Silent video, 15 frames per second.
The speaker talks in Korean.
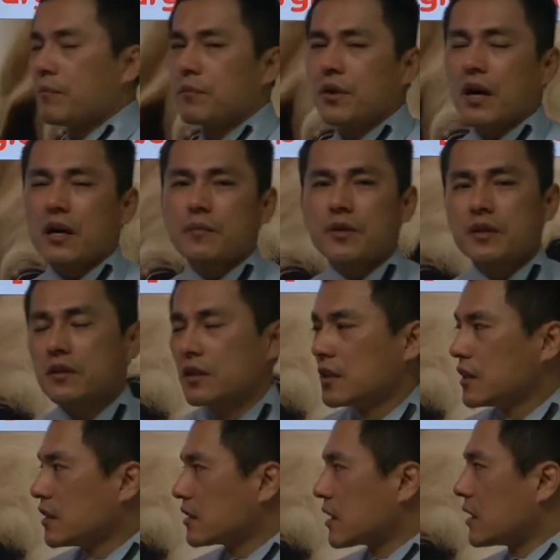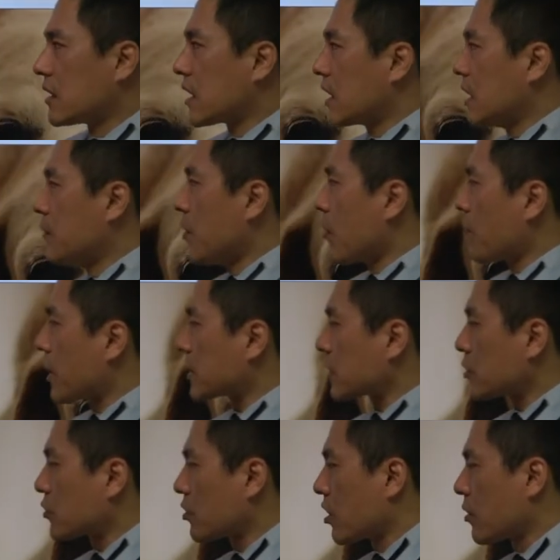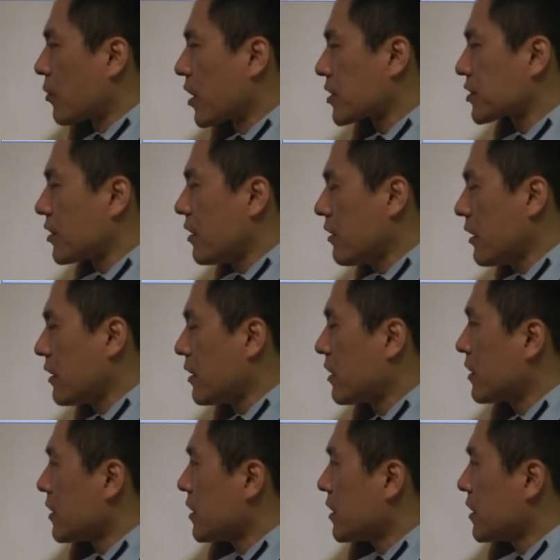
엠브가 입은. 옛날에 이명박 대통령을 뭐랬어요?